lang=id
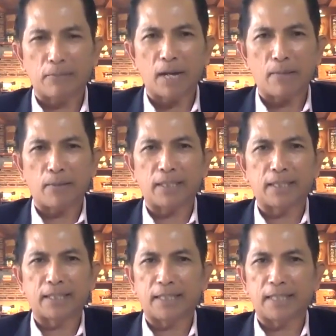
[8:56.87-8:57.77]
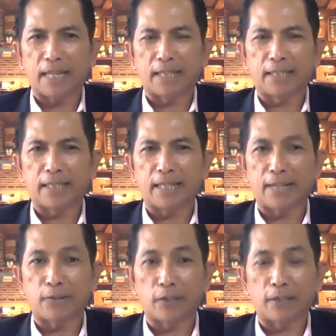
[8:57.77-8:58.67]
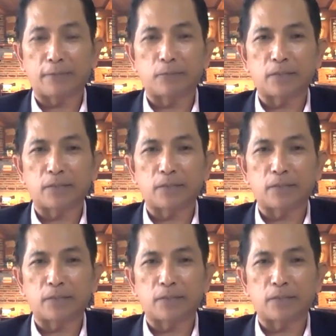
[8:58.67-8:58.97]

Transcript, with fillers: mengapa tidak ditindaklanjuti?